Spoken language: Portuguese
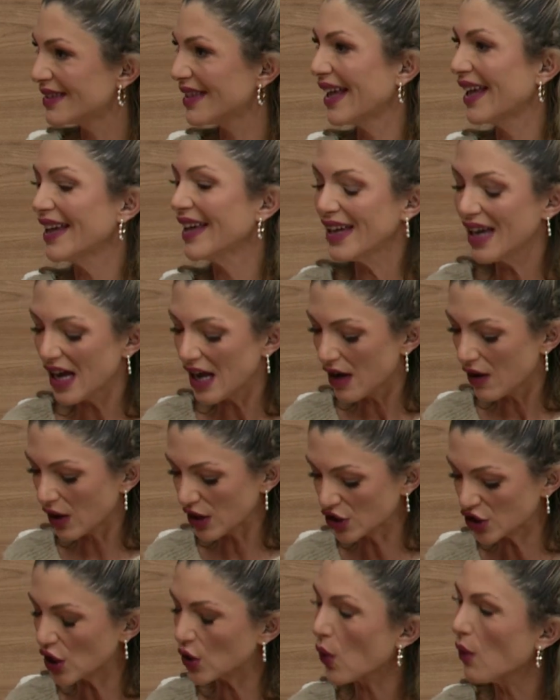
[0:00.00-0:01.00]
né,
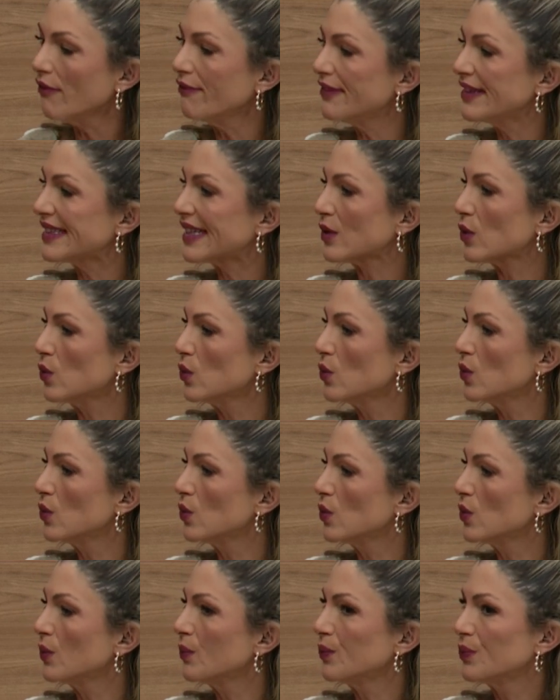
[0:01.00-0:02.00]
acho que conflita
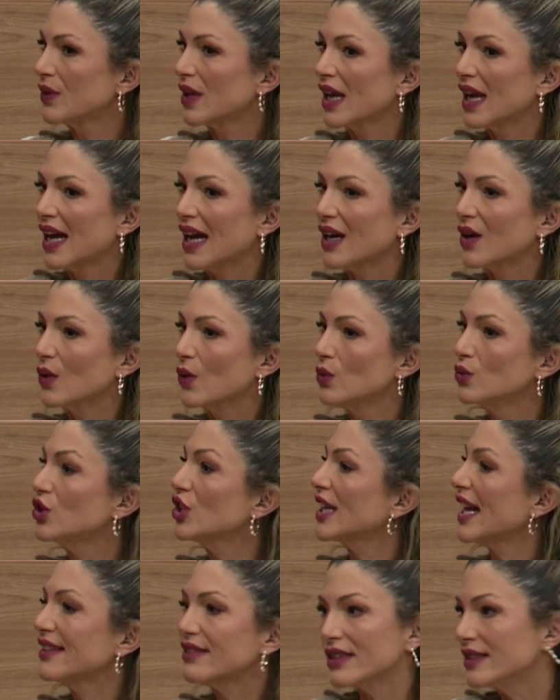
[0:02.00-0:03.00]
com um
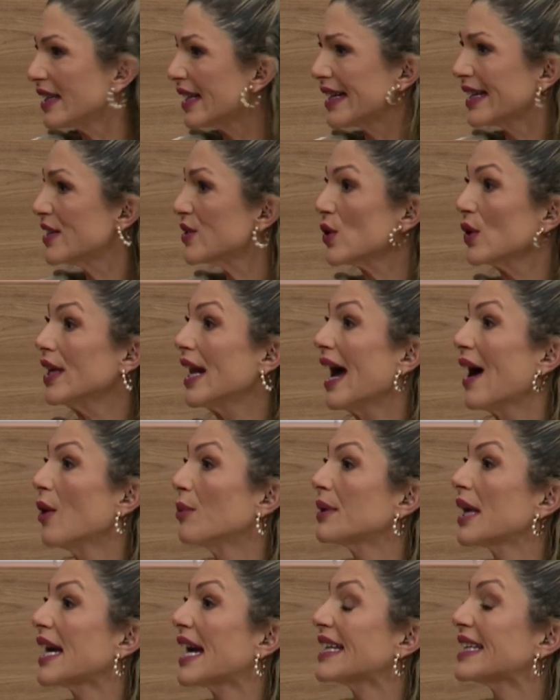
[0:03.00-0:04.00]
direito internacional,
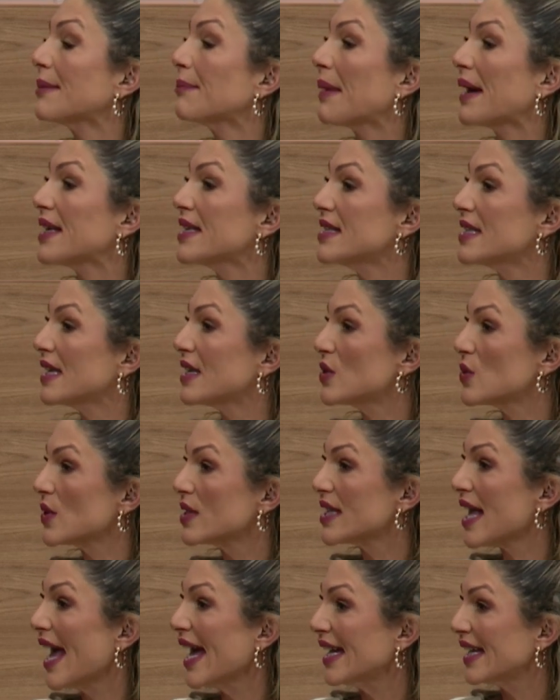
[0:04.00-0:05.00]
porque cada país tem as
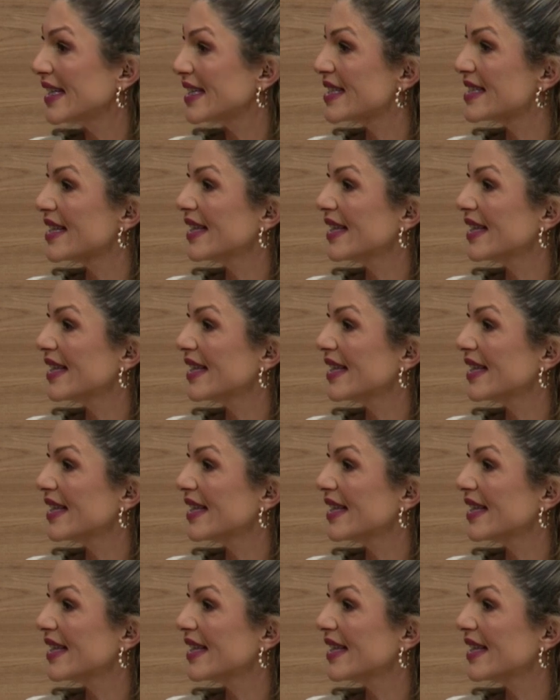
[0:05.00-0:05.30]
suas regras,